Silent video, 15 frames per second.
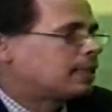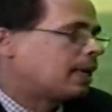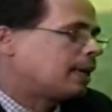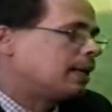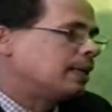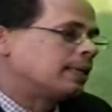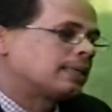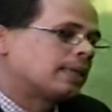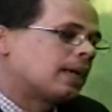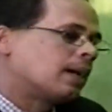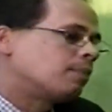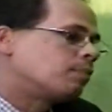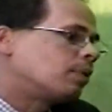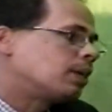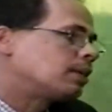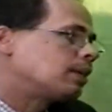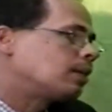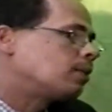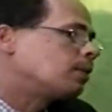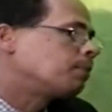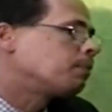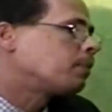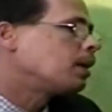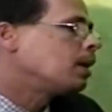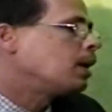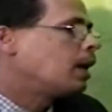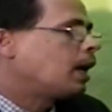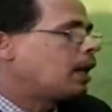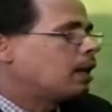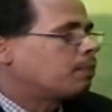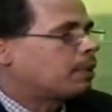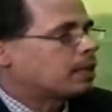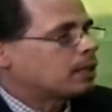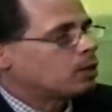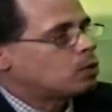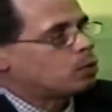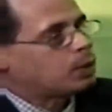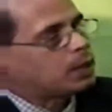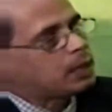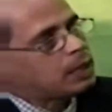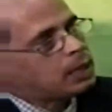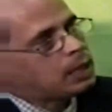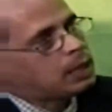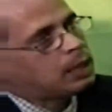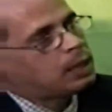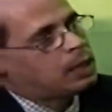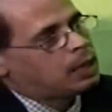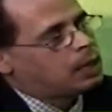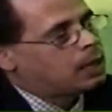Esta generalizada puede ser en la parte juvenil